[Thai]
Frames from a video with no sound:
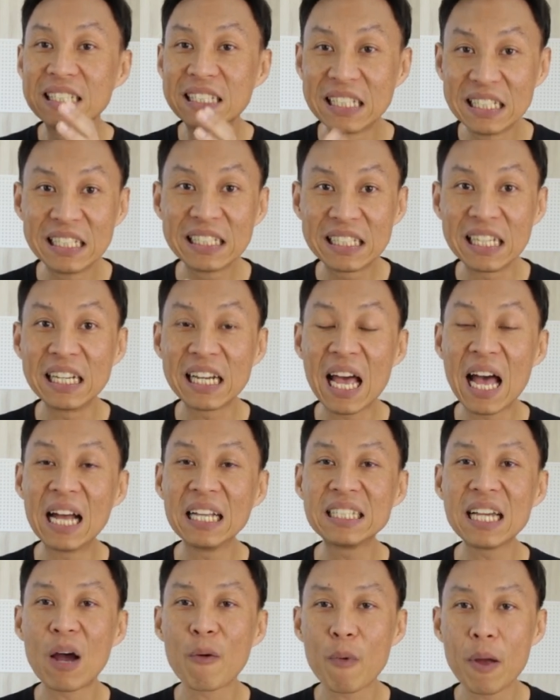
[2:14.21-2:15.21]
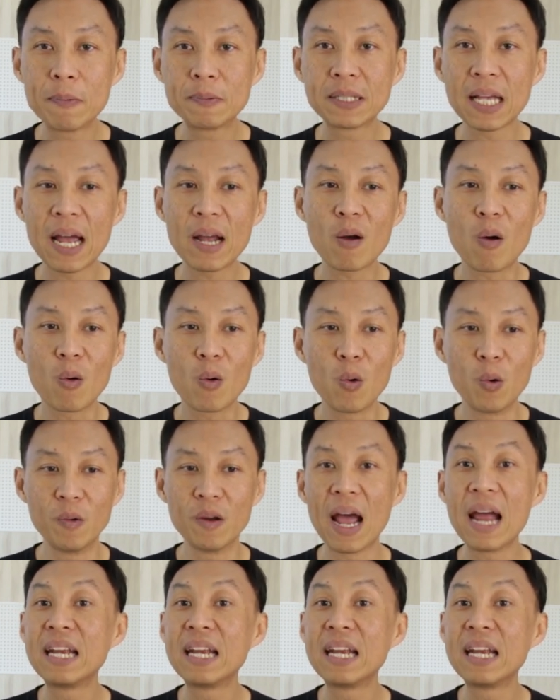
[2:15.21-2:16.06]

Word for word: ซื้อสินค้าจากเว็บไซต์ของคุณ